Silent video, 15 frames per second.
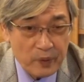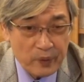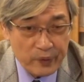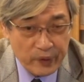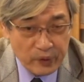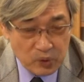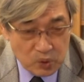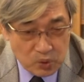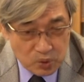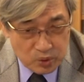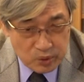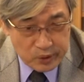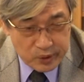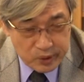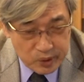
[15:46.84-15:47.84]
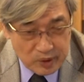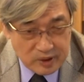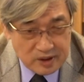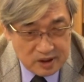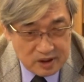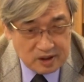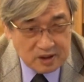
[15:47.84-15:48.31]
东吴
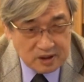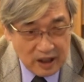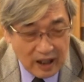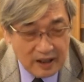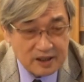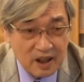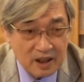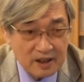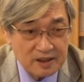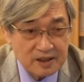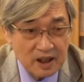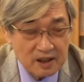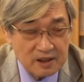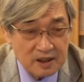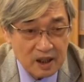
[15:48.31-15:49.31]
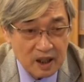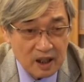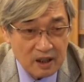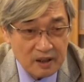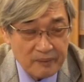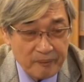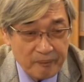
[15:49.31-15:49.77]
顺势拿下了江夏。
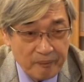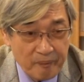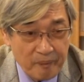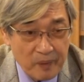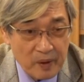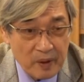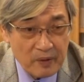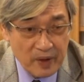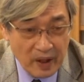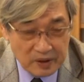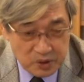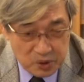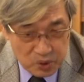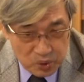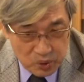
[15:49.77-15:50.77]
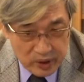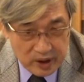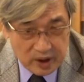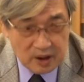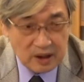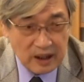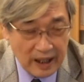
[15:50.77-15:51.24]
那
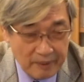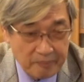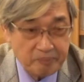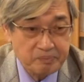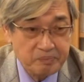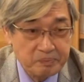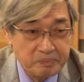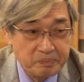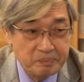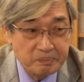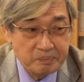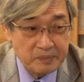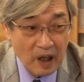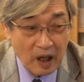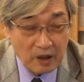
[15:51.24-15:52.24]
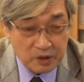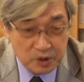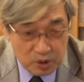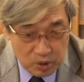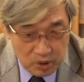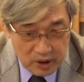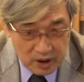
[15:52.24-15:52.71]
虽然，好，
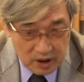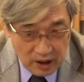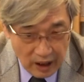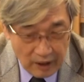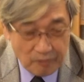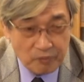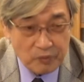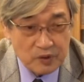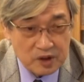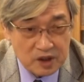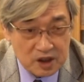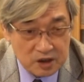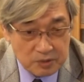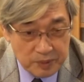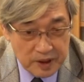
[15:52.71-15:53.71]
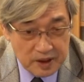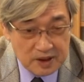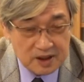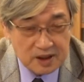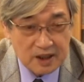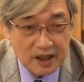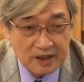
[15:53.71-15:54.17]
虽然赤壁
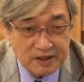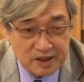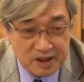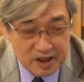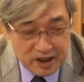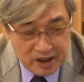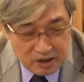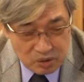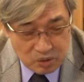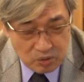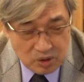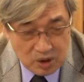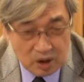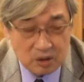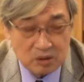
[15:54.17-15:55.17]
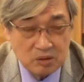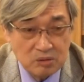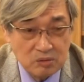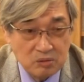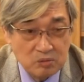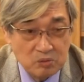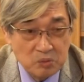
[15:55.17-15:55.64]
之战结束后，
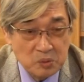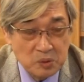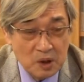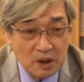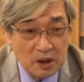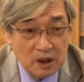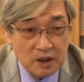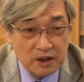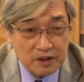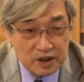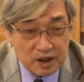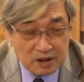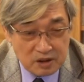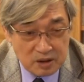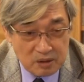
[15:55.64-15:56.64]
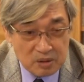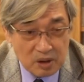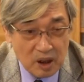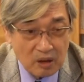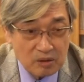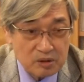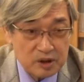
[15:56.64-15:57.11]
荆州
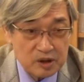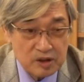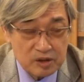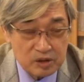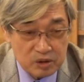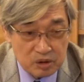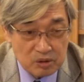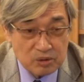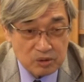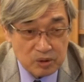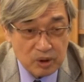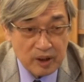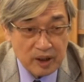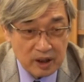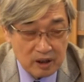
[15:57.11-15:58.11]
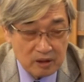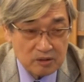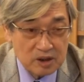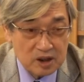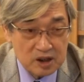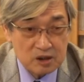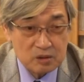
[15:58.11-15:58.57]
豪杰重推刘
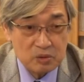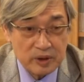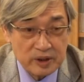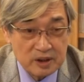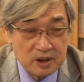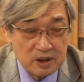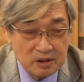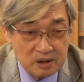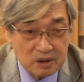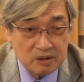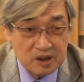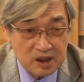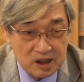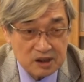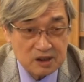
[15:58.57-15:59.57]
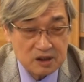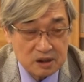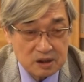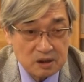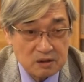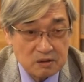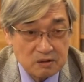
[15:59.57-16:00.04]
琦为荆州刺史。
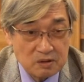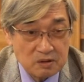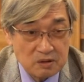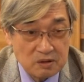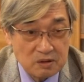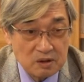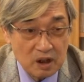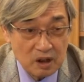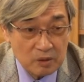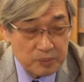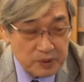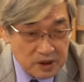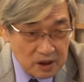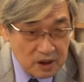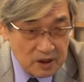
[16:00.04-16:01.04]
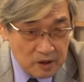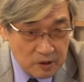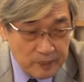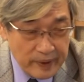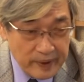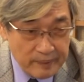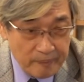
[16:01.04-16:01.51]
而不是刘
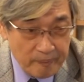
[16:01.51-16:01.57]
备，